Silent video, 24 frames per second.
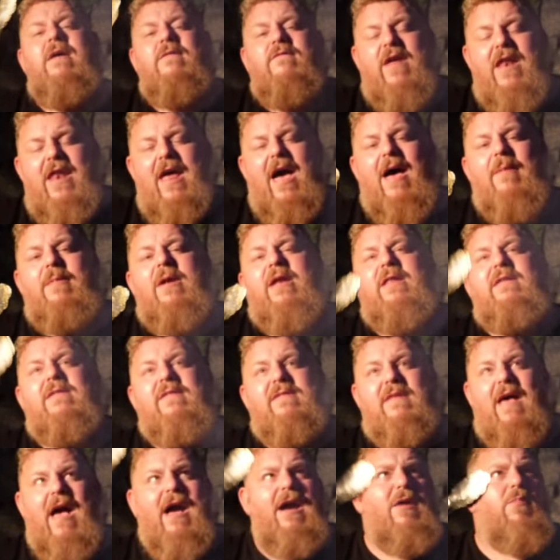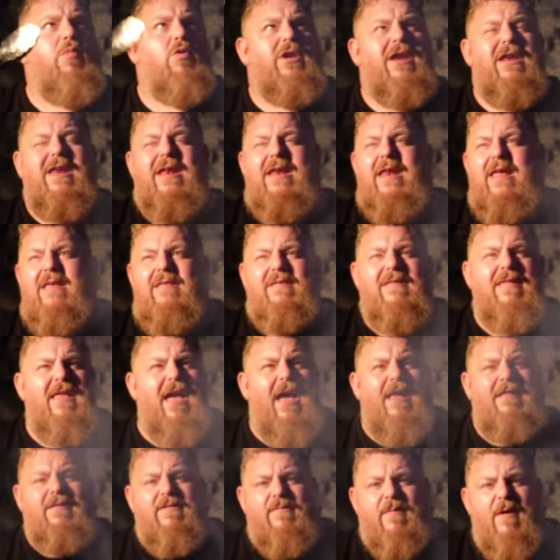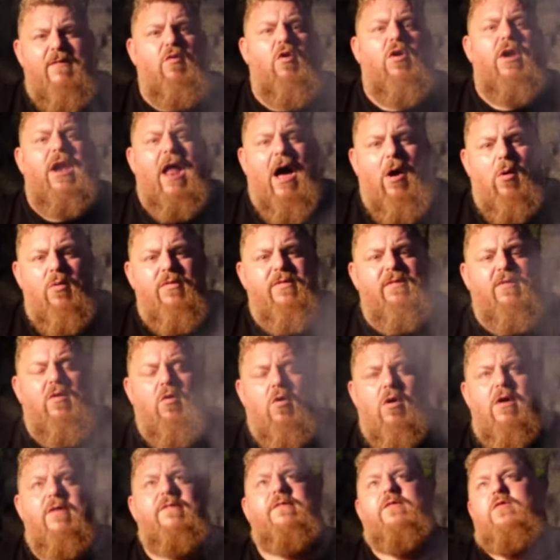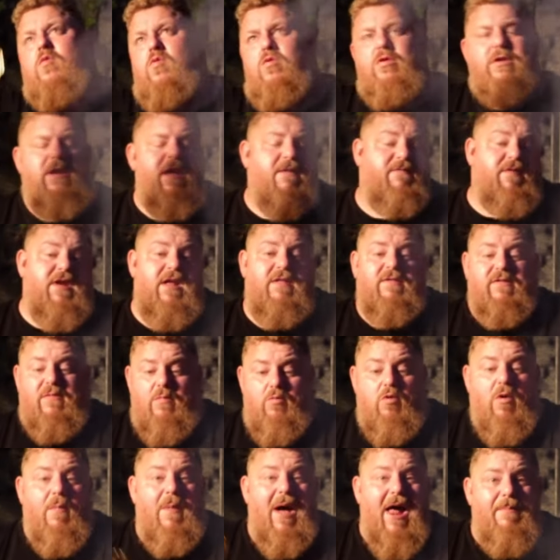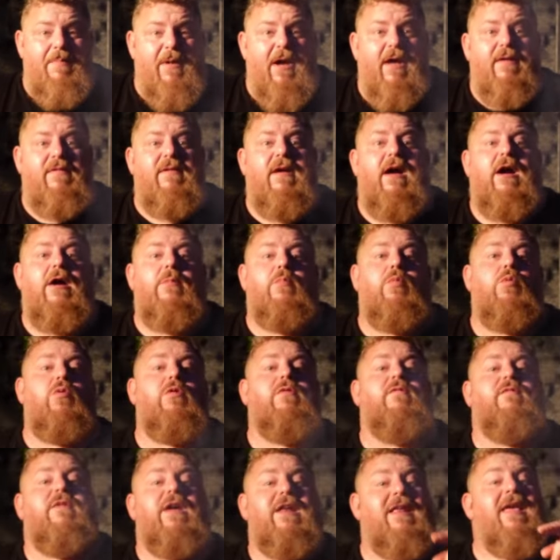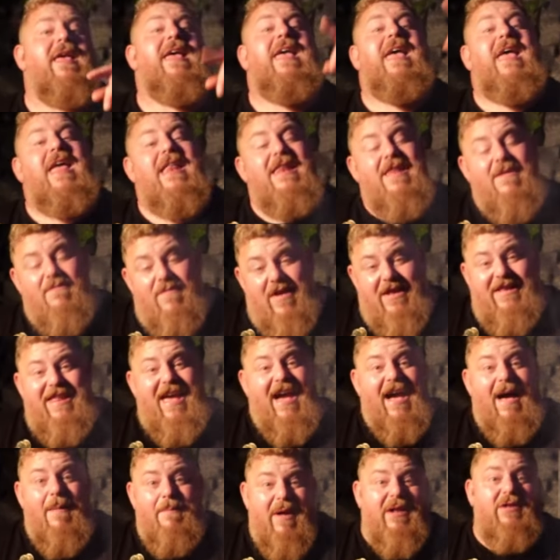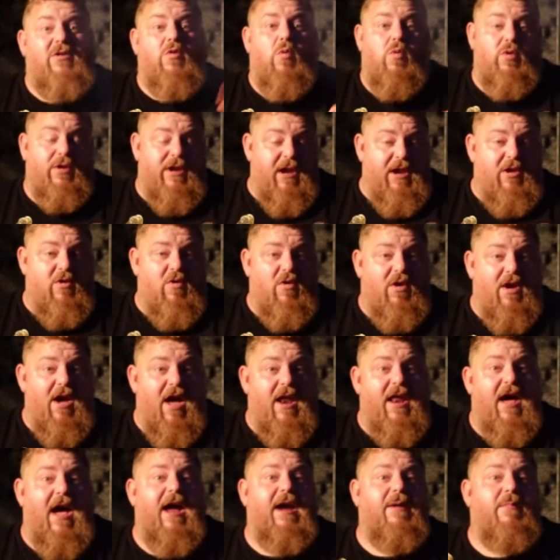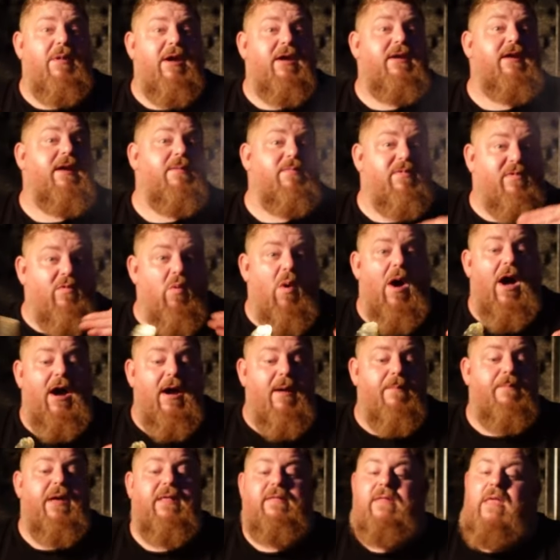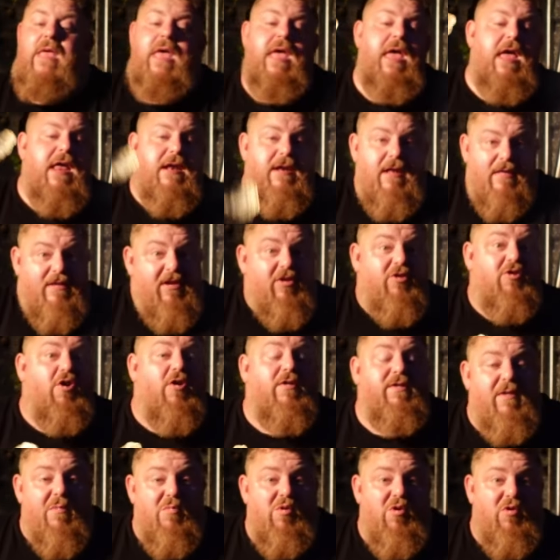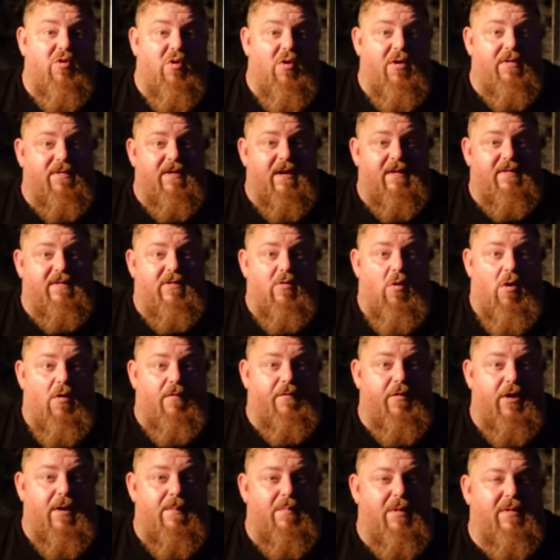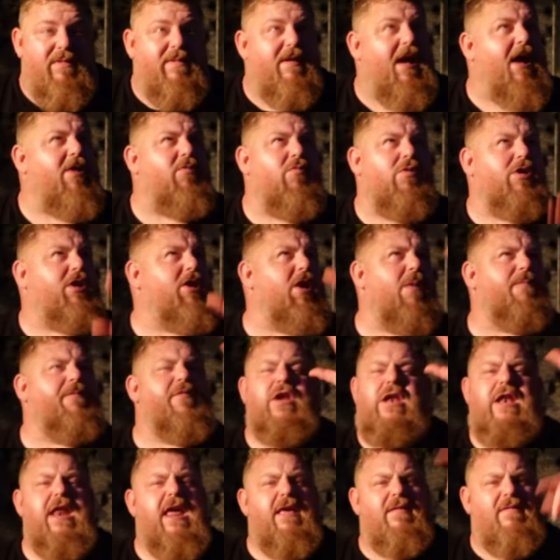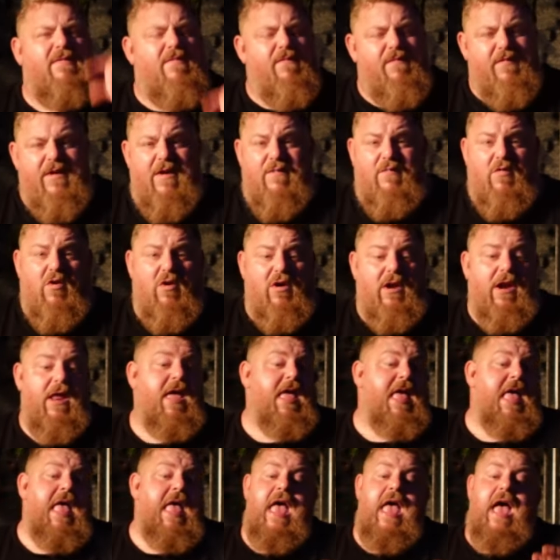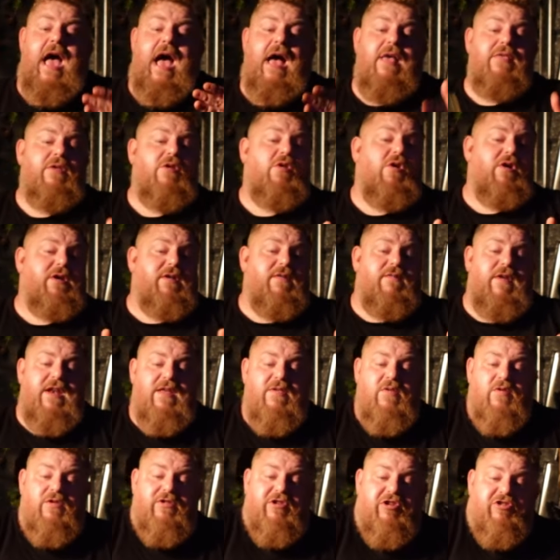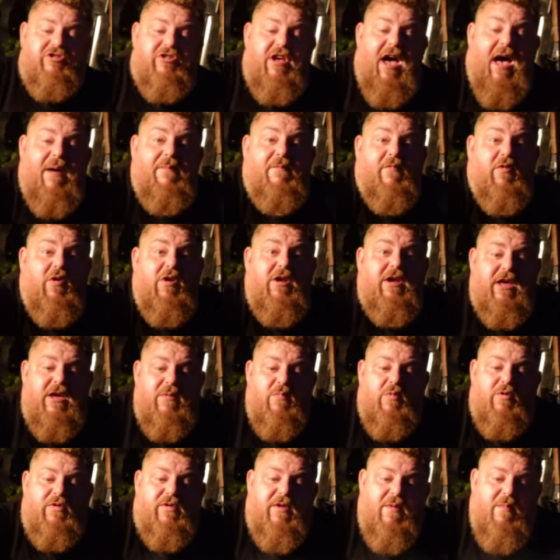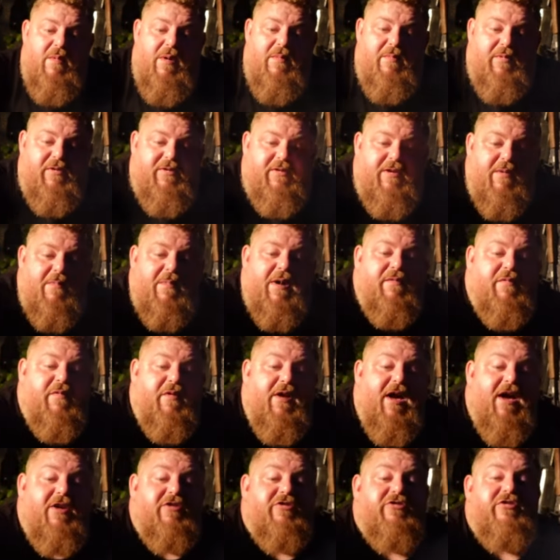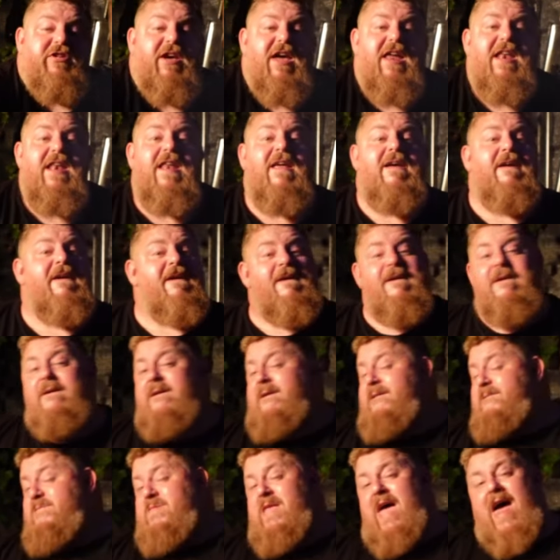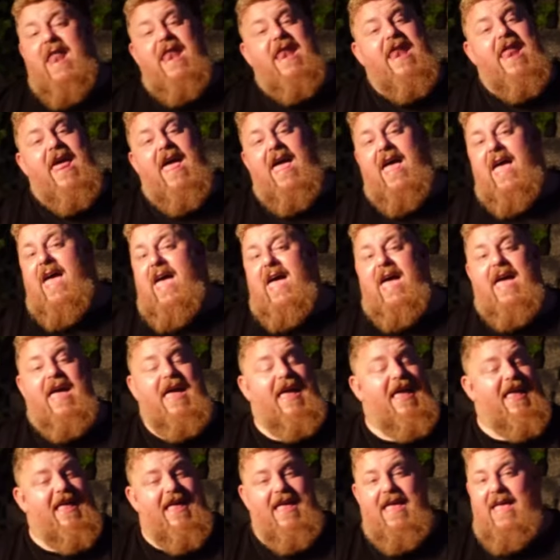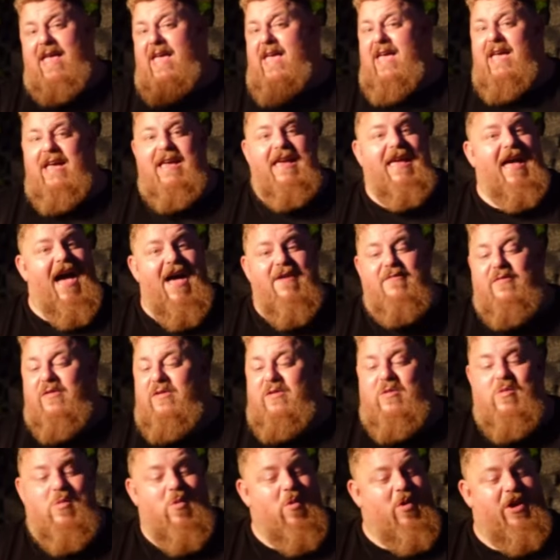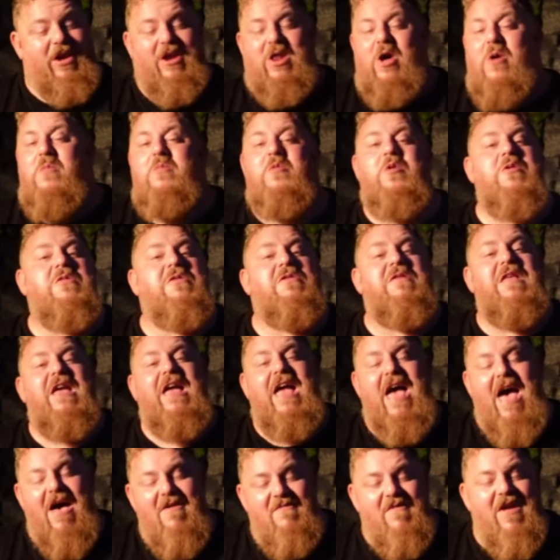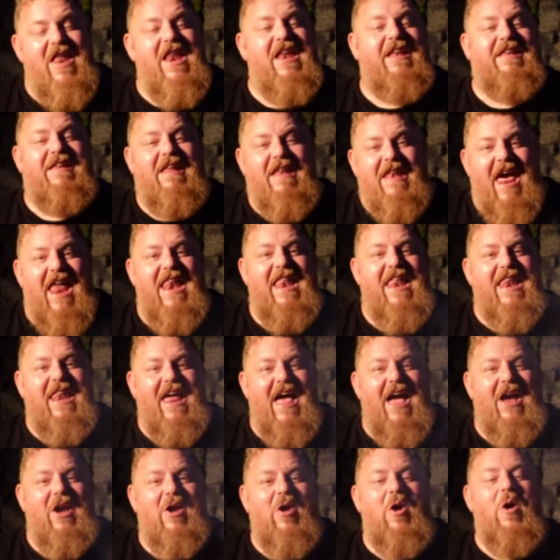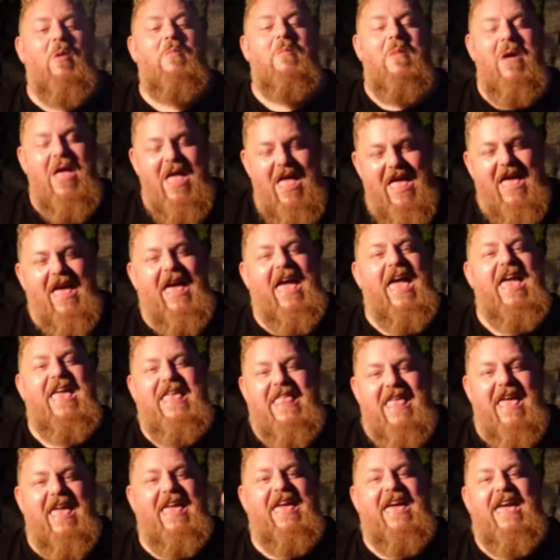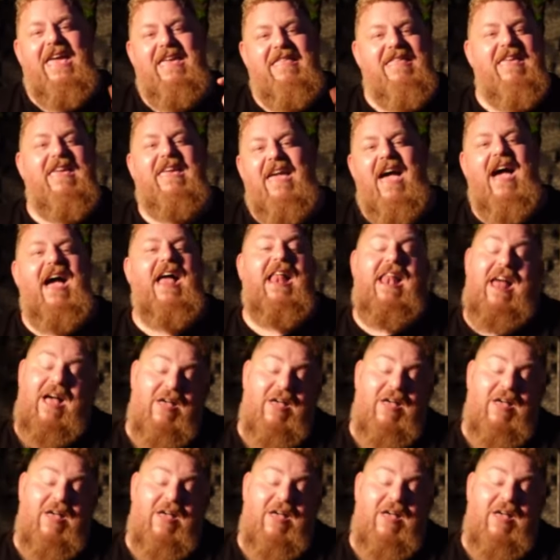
Wenn aber dieses Angebot in den nächsten ein, zwei Wochen ausläuft und der wieder zum Normalpreis angeboten wird, dann wird der Rabattcode, den ich euch gerade eingeblendet habe, so angepasst, dass ihr trotzdem nur 69 Euro für den bezahlt und ich glaube für die nächsten vier Wochen. Also Leute, wenn ihr so einen Tisch haben wollt, ich muss hier mal ein bisschen mein Fleisch drehen, dann äh, greift zu. Ich glaube, günstiger werdet ihr da nie drankommen richtig, richtig geil.